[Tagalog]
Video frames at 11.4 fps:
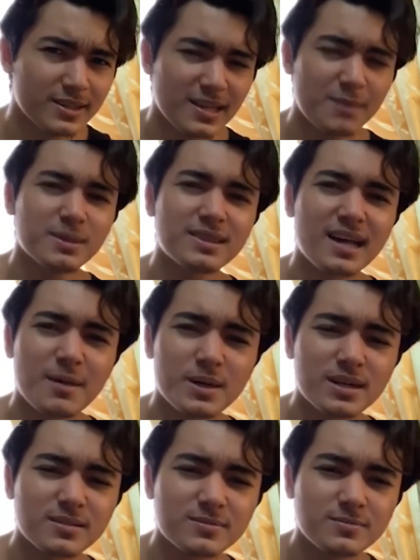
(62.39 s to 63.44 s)
Dapat
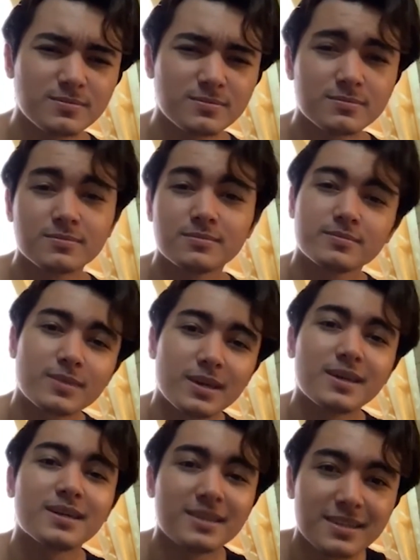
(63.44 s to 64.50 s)
tamang,
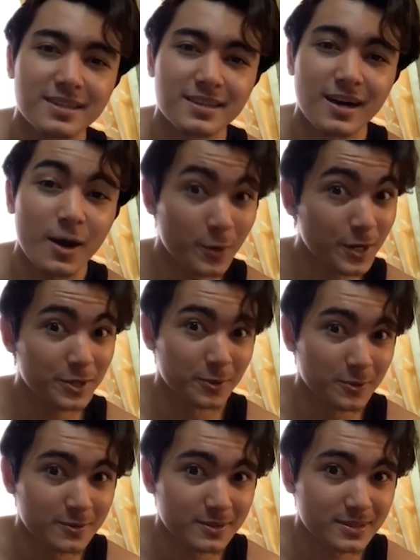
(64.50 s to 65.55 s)
hey, how are you?
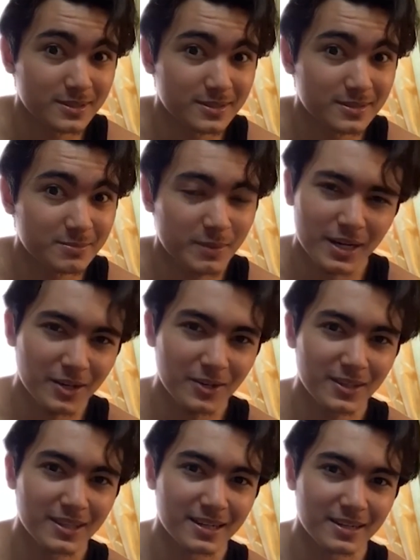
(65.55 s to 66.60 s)
Mga
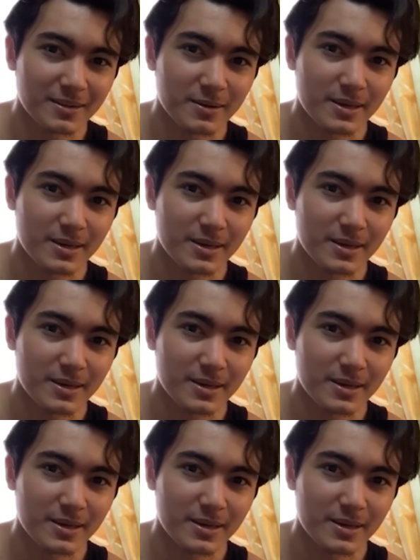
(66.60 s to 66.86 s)
ganun lang.